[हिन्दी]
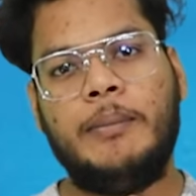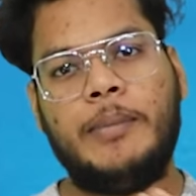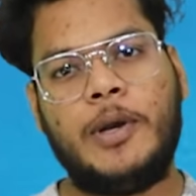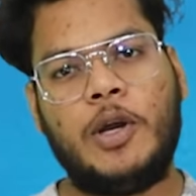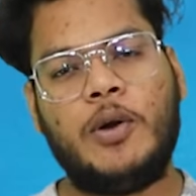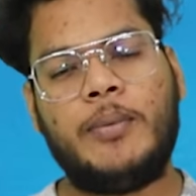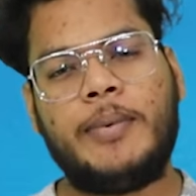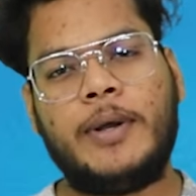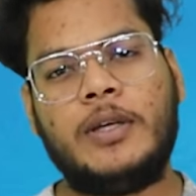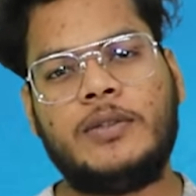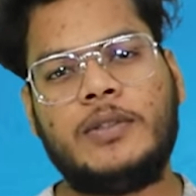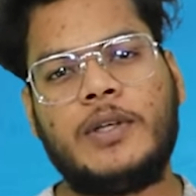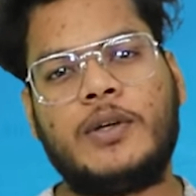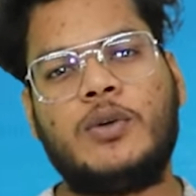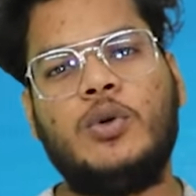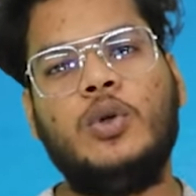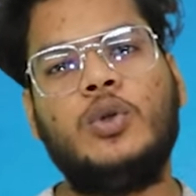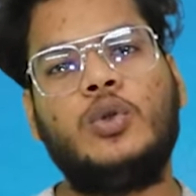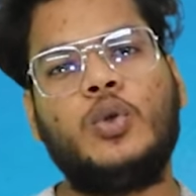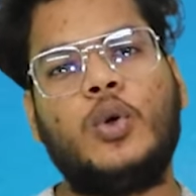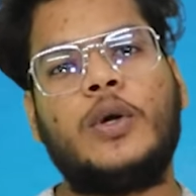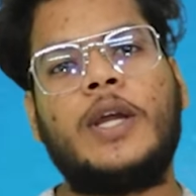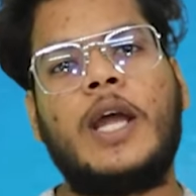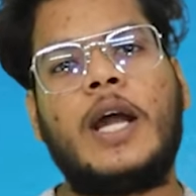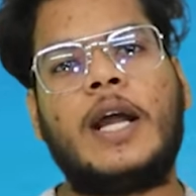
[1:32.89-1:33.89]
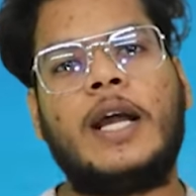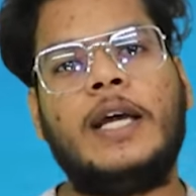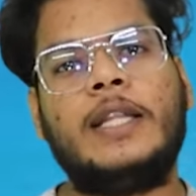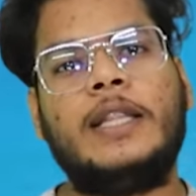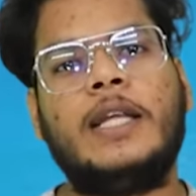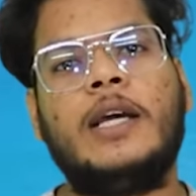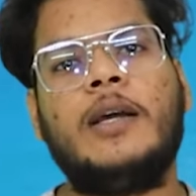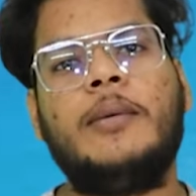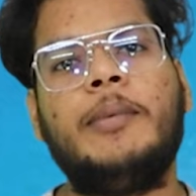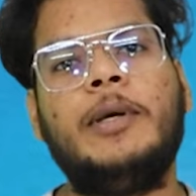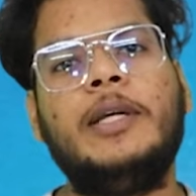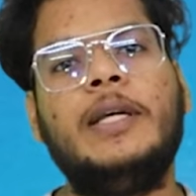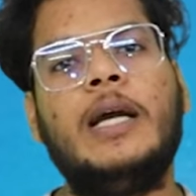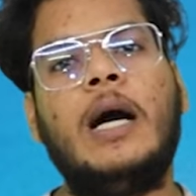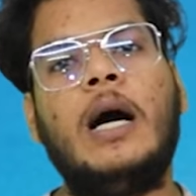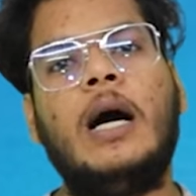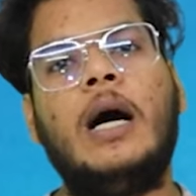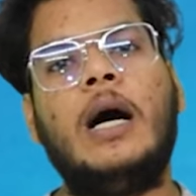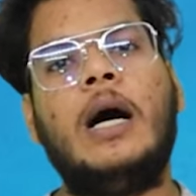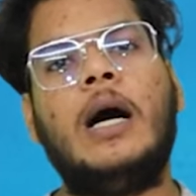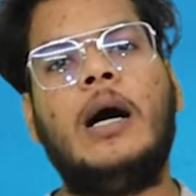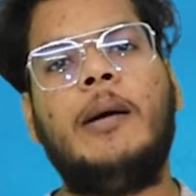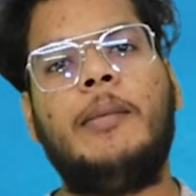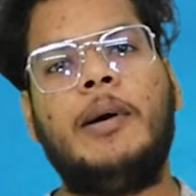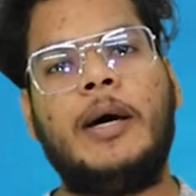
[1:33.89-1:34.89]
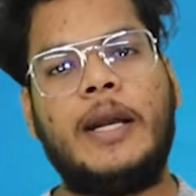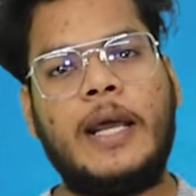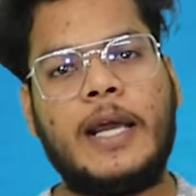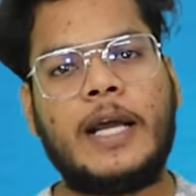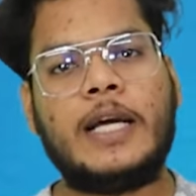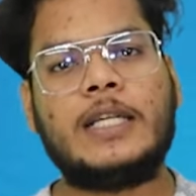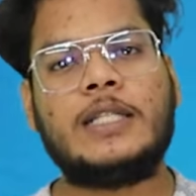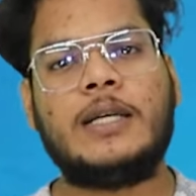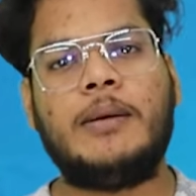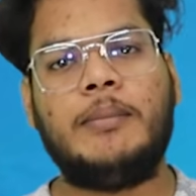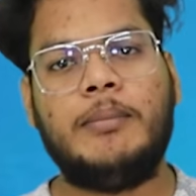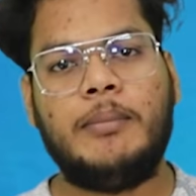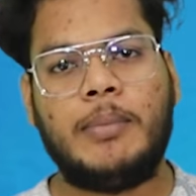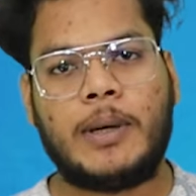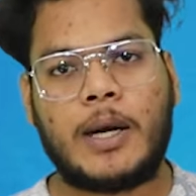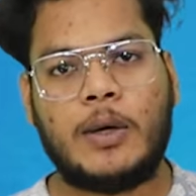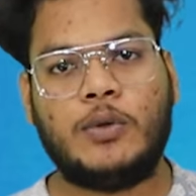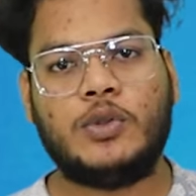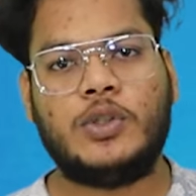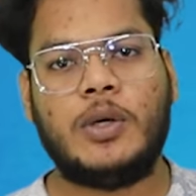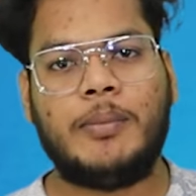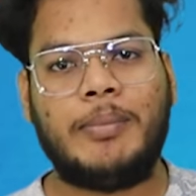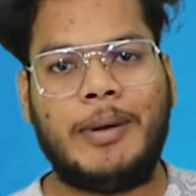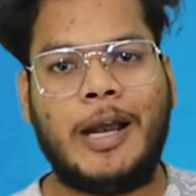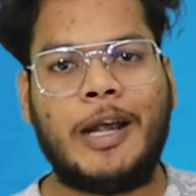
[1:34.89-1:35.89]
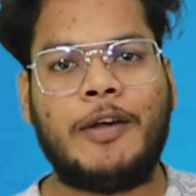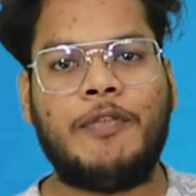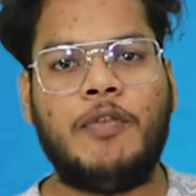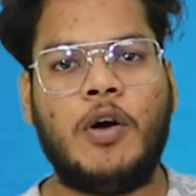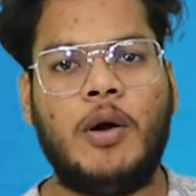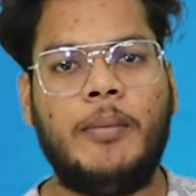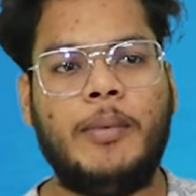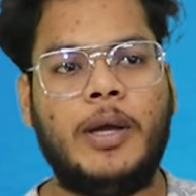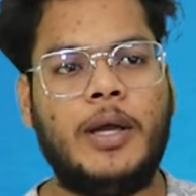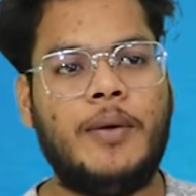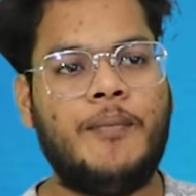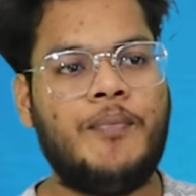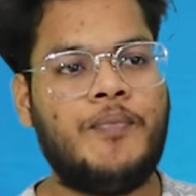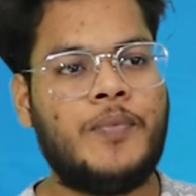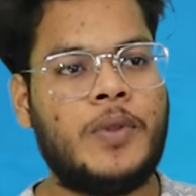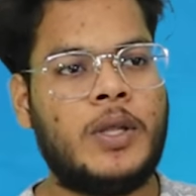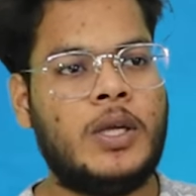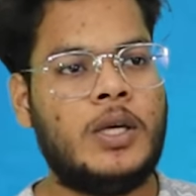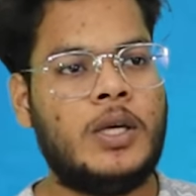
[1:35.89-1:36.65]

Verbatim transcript: ब्रेव ब्राउज़र खुद को क्या कहता है कि भैया हमारा एक ऐसा ब्राउज़र प्लेटफॉर्म है